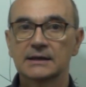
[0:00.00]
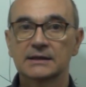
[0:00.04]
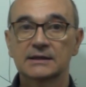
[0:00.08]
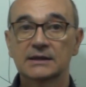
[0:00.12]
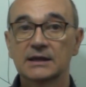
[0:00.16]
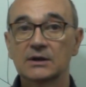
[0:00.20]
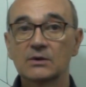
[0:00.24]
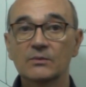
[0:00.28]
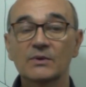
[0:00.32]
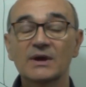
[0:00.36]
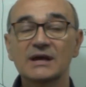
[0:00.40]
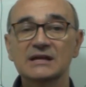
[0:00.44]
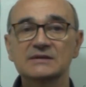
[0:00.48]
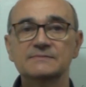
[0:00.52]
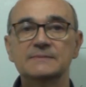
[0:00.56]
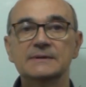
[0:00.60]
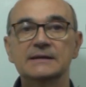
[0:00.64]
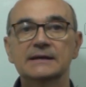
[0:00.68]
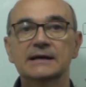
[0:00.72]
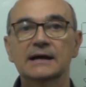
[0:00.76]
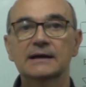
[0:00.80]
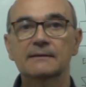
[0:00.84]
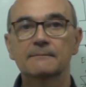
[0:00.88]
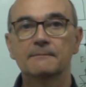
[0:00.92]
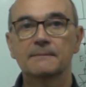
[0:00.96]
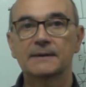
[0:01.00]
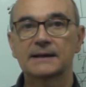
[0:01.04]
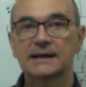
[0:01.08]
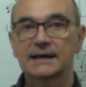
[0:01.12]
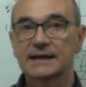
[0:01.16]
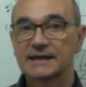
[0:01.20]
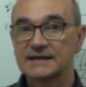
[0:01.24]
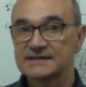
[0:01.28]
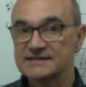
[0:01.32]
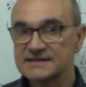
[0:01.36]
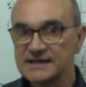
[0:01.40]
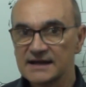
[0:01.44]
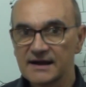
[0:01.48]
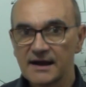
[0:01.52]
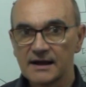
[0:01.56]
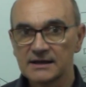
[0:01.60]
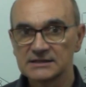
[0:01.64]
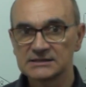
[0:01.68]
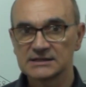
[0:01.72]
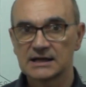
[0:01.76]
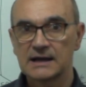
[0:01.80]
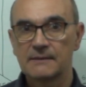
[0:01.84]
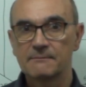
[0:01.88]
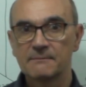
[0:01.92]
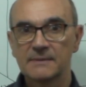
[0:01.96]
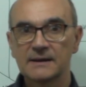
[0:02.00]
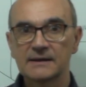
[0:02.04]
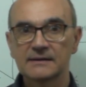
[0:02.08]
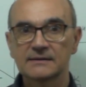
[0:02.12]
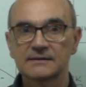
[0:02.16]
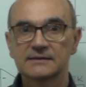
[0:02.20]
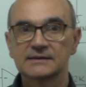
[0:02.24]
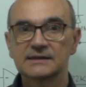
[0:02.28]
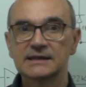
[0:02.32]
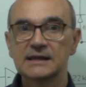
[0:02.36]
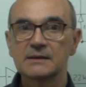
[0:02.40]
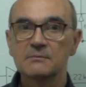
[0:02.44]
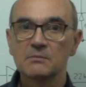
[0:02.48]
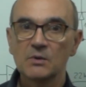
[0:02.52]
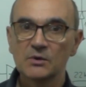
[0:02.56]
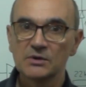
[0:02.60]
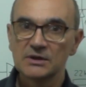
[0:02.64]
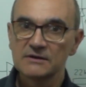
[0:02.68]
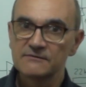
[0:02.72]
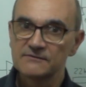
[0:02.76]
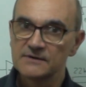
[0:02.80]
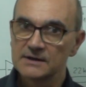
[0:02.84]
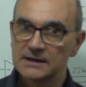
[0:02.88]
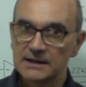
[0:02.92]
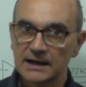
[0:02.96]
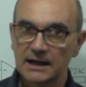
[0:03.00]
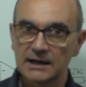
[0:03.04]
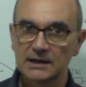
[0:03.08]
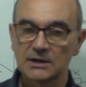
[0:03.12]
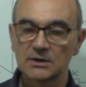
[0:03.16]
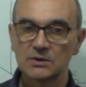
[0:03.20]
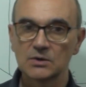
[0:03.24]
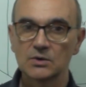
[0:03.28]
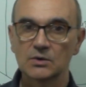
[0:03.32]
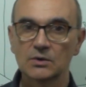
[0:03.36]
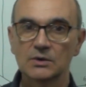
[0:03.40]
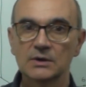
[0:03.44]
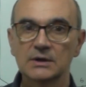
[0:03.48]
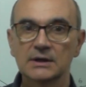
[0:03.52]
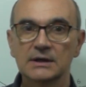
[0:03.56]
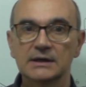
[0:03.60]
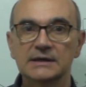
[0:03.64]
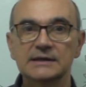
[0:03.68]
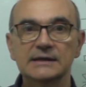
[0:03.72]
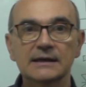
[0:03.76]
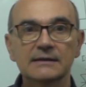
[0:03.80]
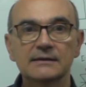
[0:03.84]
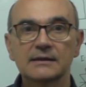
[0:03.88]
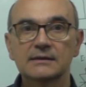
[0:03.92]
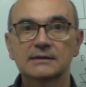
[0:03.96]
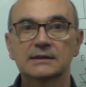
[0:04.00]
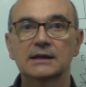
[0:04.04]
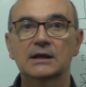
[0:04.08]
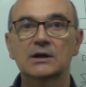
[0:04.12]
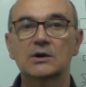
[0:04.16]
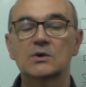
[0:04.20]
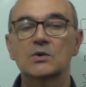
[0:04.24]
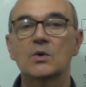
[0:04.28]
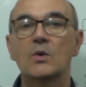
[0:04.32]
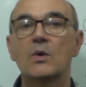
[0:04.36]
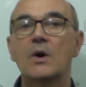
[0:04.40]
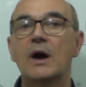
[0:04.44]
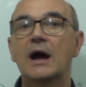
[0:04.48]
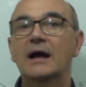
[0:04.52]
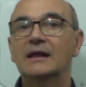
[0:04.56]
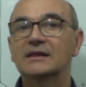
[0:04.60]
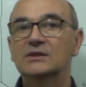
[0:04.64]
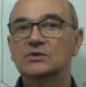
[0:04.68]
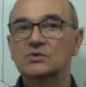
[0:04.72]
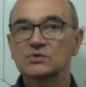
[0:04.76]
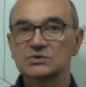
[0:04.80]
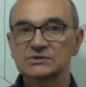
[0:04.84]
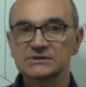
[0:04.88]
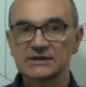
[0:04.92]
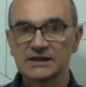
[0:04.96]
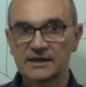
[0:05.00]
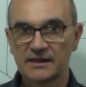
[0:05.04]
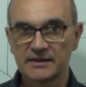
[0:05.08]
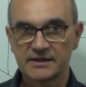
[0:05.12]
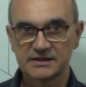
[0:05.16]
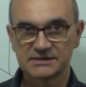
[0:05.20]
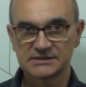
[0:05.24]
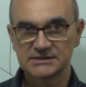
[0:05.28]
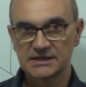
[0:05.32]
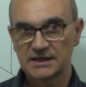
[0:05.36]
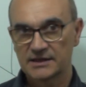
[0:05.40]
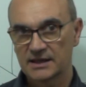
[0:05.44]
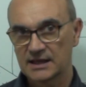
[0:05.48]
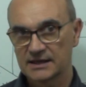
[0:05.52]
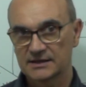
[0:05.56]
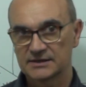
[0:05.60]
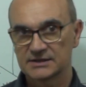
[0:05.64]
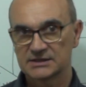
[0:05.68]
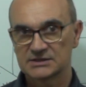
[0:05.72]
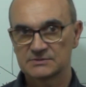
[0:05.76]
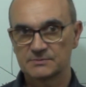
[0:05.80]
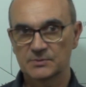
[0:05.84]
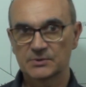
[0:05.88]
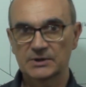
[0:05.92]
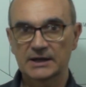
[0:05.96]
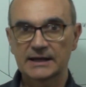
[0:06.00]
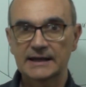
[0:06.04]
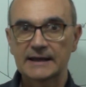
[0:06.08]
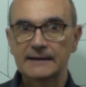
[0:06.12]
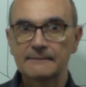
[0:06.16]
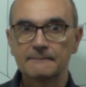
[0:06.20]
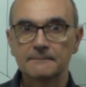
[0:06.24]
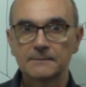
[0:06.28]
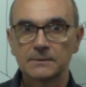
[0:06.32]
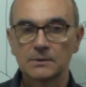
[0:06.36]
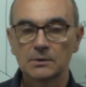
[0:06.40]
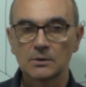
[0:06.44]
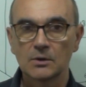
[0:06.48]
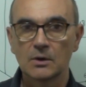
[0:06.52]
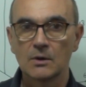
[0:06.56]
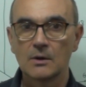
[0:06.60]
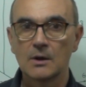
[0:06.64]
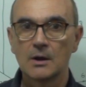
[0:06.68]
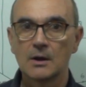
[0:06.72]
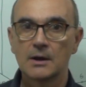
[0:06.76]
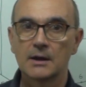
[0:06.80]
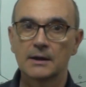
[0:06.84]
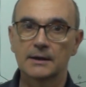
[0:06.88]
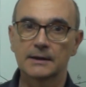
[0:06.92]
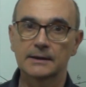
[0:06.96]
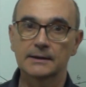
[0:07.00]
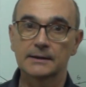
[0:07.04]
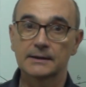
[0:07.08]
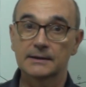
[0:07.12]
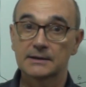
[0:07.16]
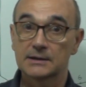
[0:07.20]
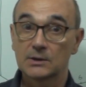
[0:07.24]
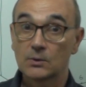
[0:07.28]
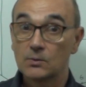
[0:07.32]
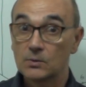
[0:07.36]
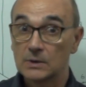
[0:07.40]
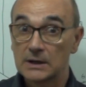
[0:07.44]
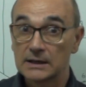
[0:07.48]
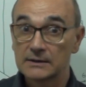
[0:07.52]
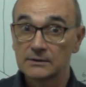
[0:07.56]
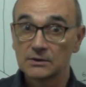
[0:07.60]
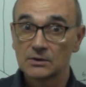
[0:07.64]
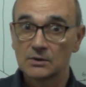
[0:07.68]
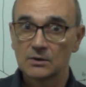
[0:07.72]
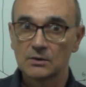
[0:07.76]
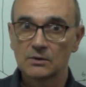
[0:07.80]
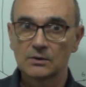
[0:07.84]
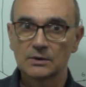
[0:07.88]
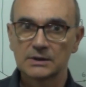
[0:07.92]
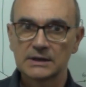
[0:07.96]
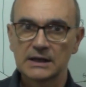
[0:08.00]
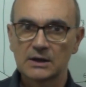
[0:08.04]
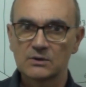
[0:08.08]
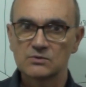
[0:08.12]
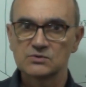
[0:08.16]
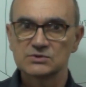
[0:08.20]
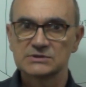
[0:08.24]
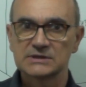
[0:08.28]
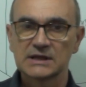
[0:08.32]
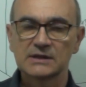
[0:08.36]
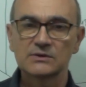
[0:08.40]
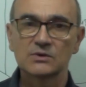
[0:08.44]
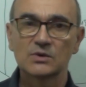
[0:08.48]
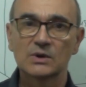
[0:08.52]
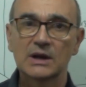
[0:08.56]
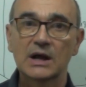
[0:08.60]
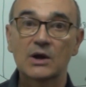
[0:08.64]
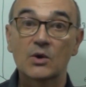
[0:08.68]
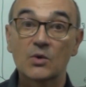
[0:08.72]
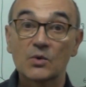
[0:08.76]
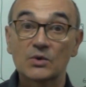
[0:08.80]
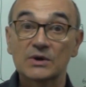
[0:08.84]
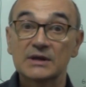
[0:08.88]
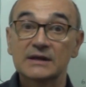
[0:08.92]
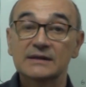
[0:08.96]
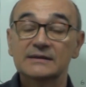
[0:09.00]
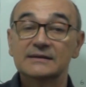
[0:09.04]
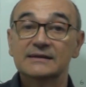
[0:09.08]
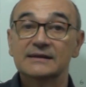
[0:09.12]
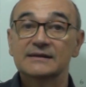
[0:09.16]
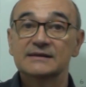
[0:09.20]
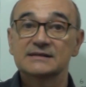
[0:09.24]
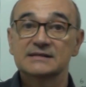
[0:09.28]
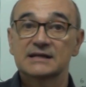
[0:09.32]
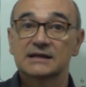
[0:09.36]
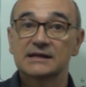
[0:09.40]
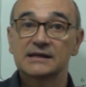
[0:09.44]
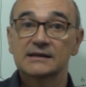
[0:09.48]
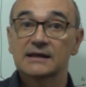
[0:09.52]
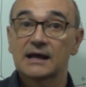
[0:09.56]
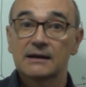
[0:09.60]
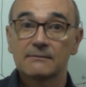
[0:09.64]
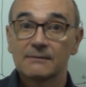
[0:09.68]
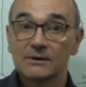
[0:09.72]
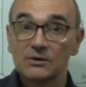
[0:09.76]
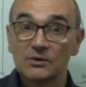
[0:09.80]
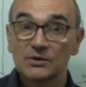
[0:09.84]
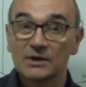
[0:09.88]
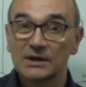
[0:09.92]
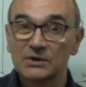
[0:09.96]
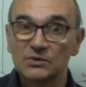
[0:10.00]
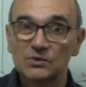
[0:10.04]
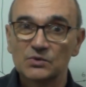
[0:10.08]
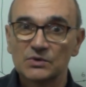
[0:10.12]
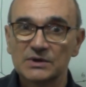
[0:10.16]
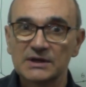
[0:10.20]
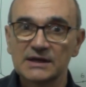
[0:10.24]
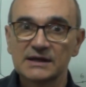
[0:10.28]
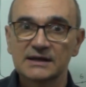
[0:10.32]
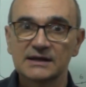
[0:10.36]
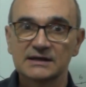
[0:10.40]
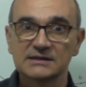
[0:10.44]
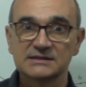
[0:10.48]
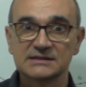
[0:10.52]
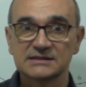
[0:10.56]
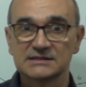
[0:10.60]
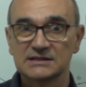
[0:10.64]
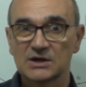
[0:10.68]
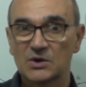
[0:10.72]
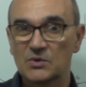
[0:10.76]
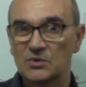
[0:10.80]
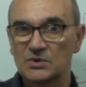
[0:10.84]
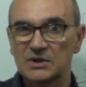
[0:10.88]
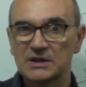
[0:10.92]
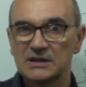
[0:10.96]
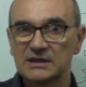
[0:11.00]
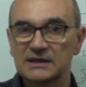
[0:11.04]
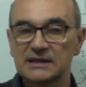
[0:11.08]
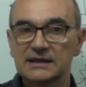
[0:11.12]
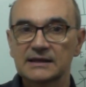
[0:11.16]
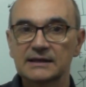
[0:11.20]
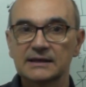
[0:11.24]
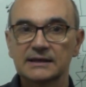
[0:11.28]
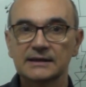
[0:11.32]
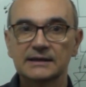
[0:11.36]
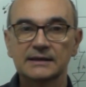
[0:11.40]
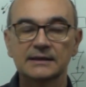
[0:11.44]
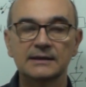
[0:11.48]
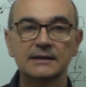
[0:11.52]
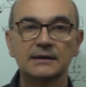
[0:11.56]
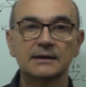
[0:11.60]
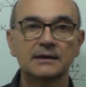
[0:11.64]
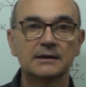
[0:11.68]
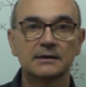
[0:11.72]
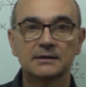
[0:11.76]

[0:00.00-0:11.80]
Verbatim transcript: Te lo voy a explicar para que seas capaz de modificarlo y adaptarlo a tus necesidades. Por ejemplo, eh, regulando y ajustando la corriente de salida al valor que tú quieras, esa corriente E.